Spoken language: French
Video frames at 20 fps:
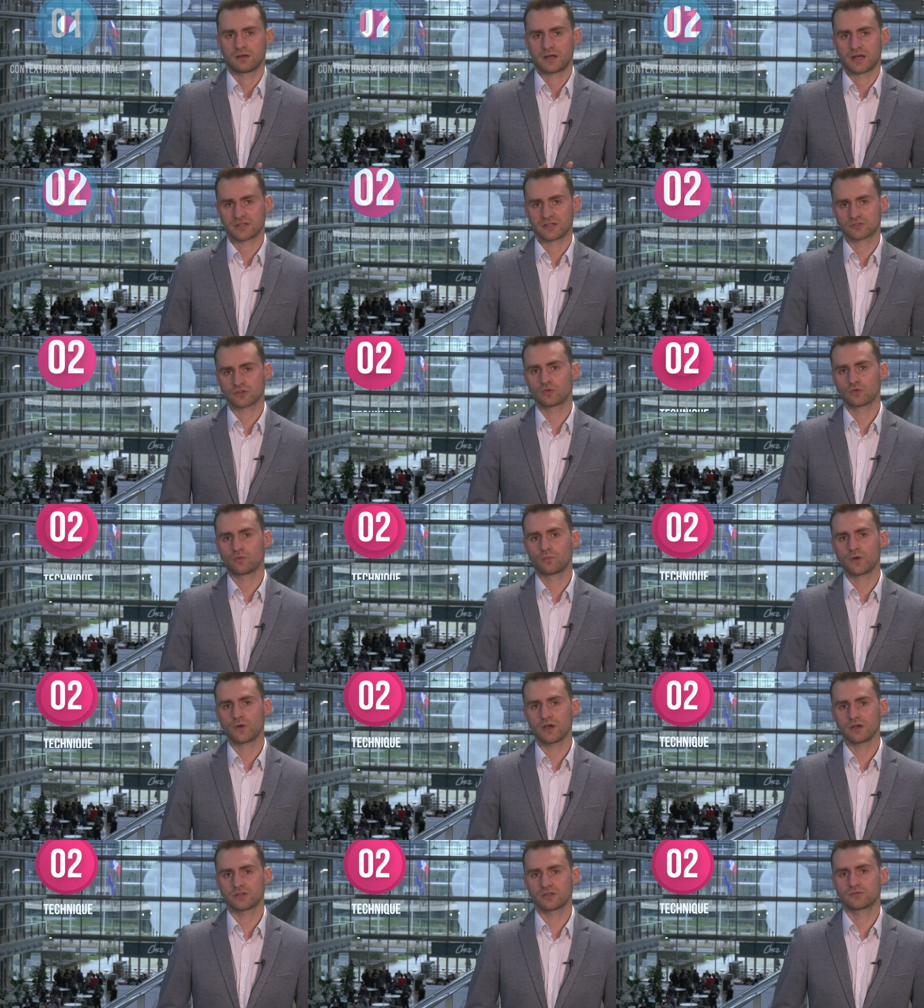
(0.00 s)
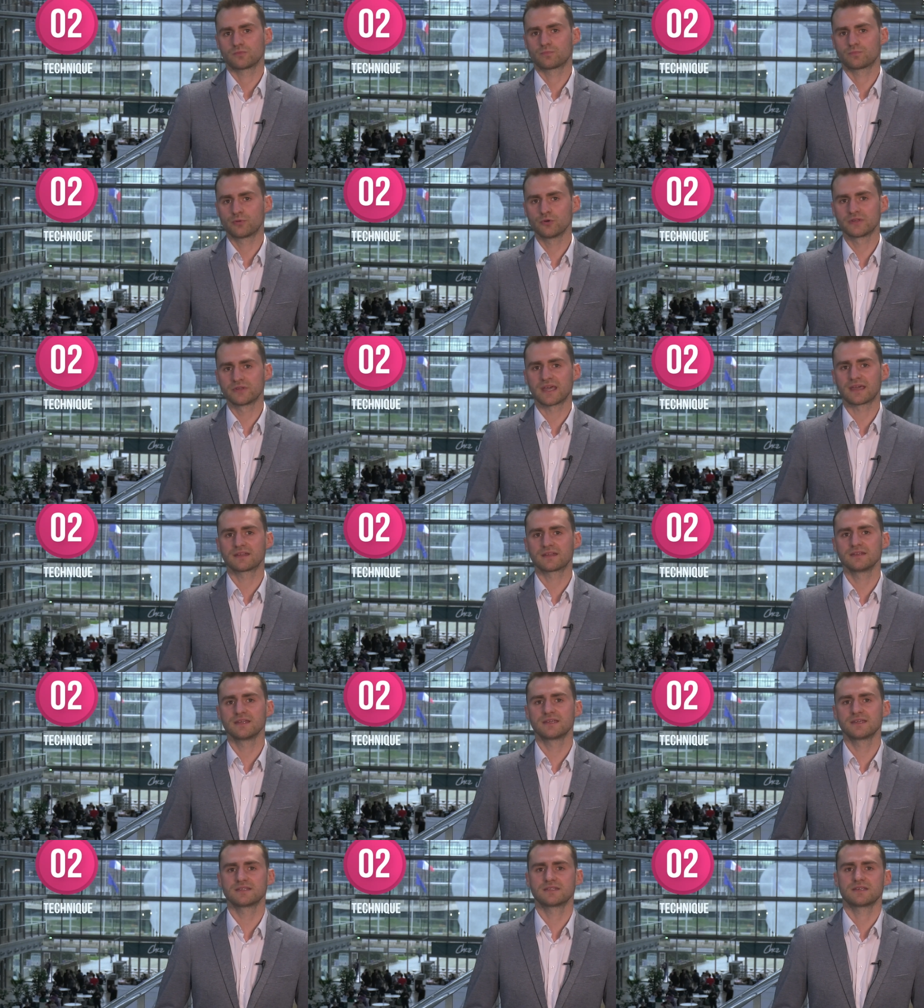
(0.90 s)
Un second bloc, plus
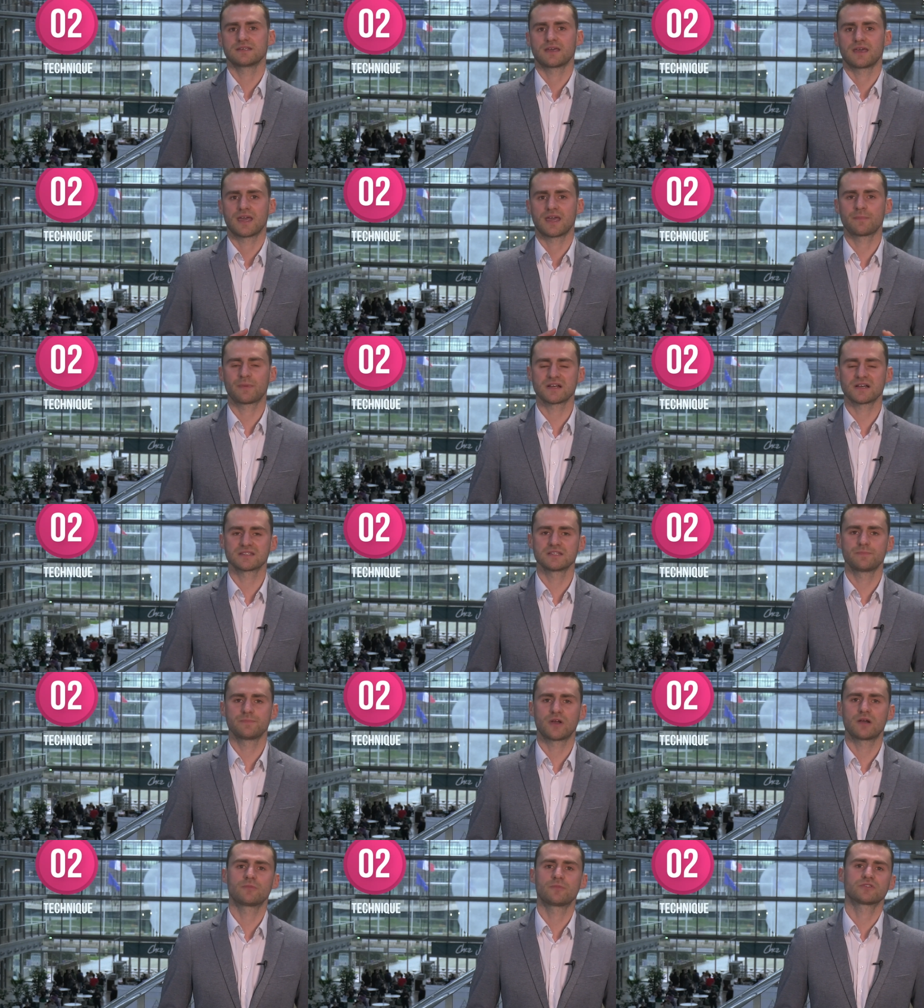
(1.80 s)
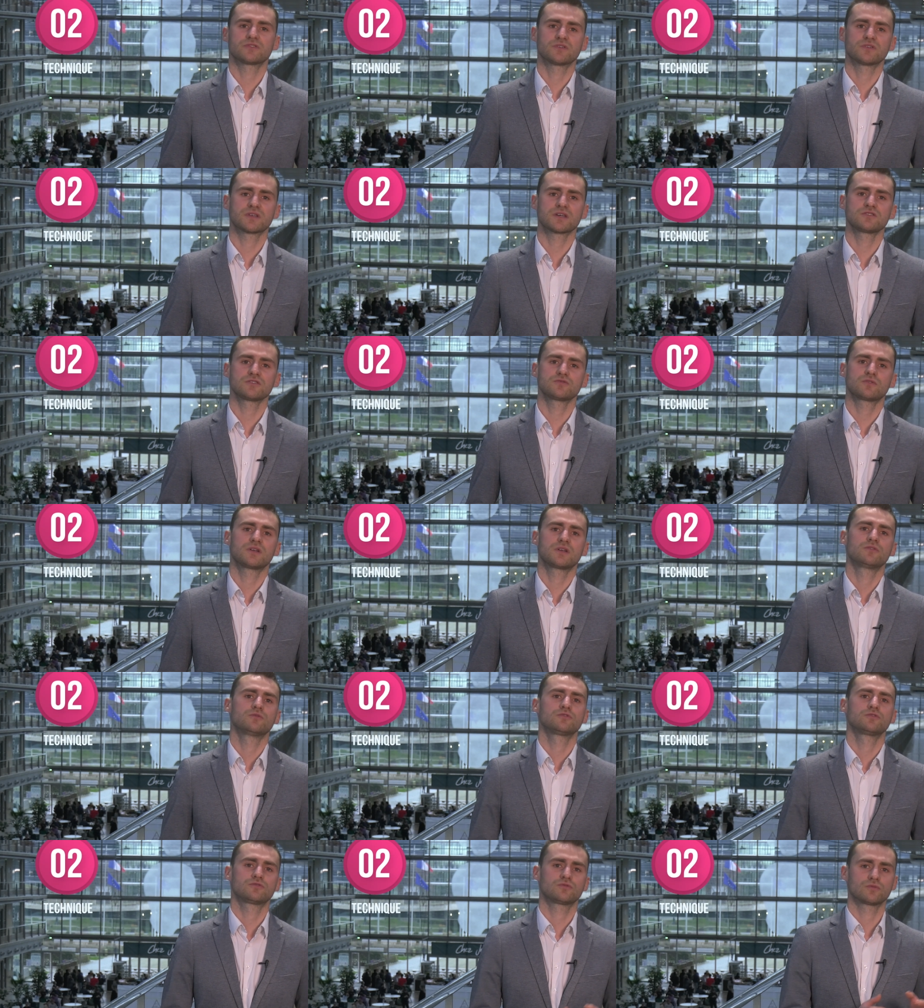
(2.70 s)
technique, est principalement centré sur les
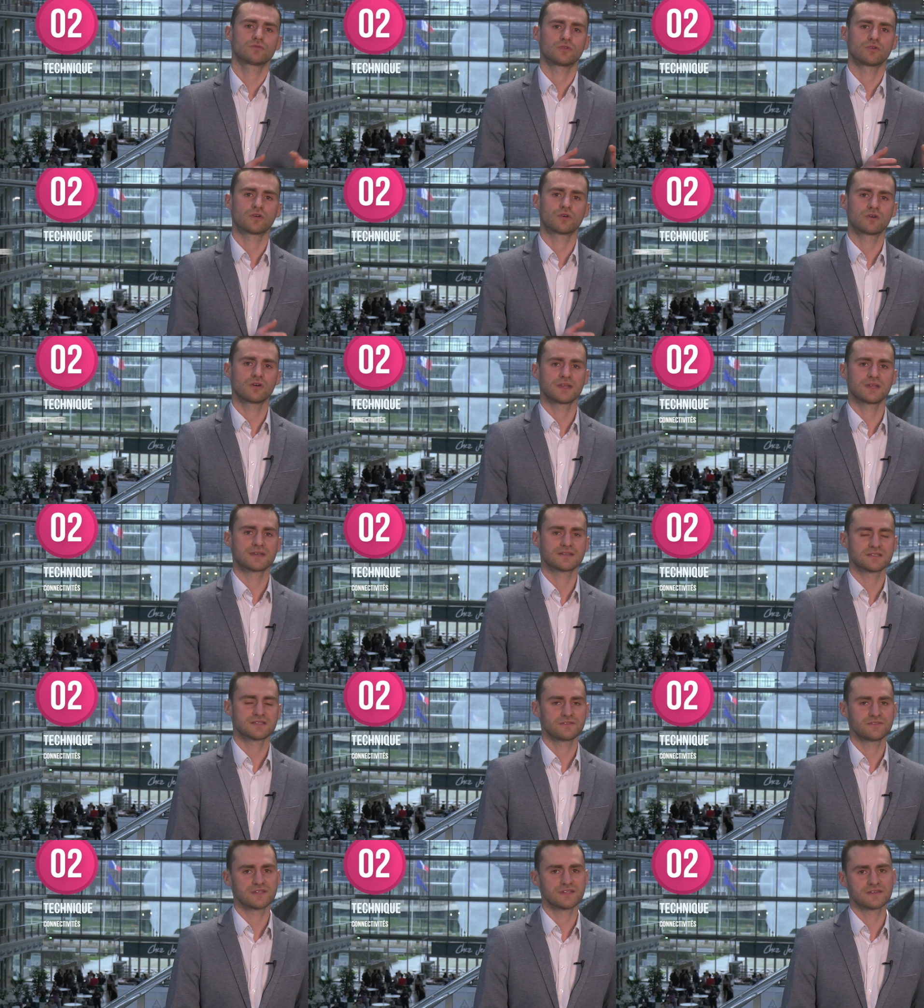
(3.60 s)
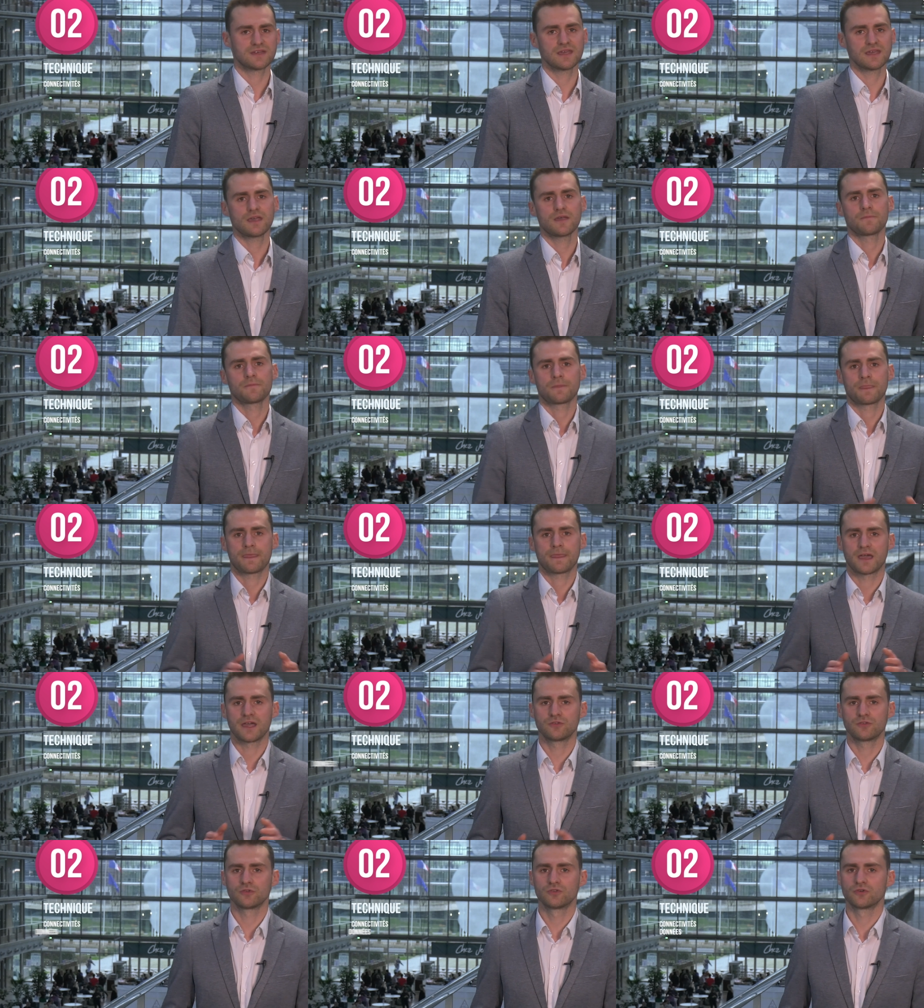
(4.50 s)
notions de connectivité
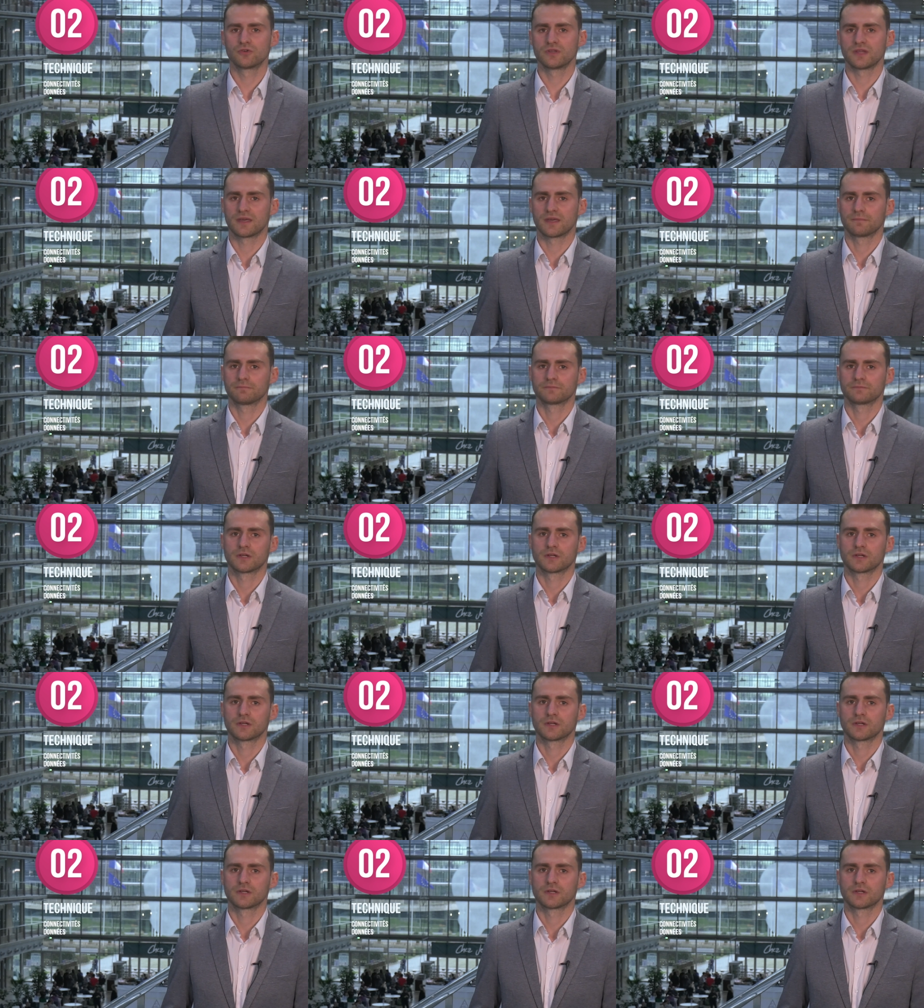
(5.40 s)
et de données.